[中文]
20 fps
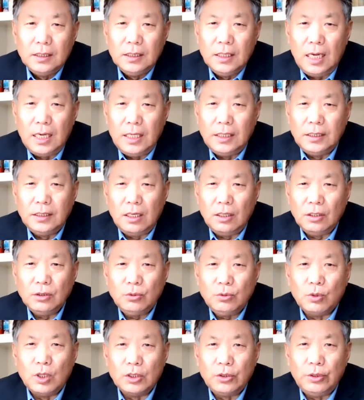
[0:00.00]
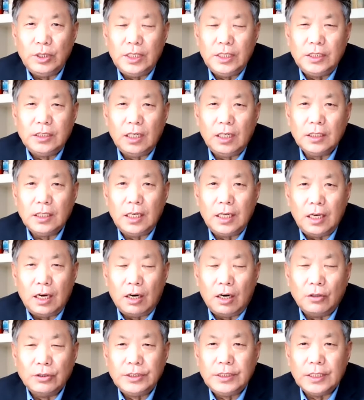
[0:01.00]
那林昭，我对林昭的
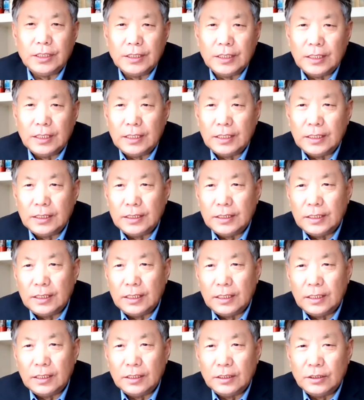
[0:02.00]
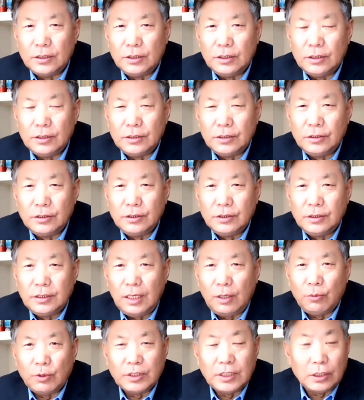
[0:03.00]
了解呢，呃，
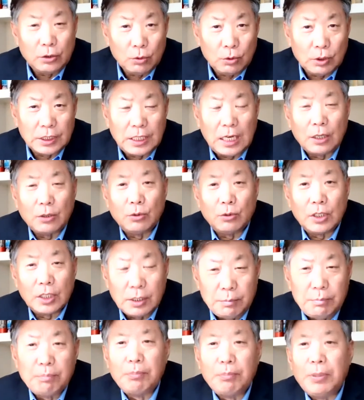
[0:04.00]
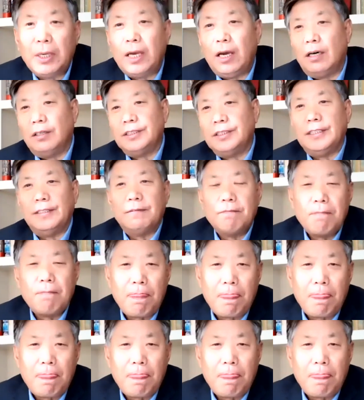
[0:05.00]
在我在中国大陆上根本不了解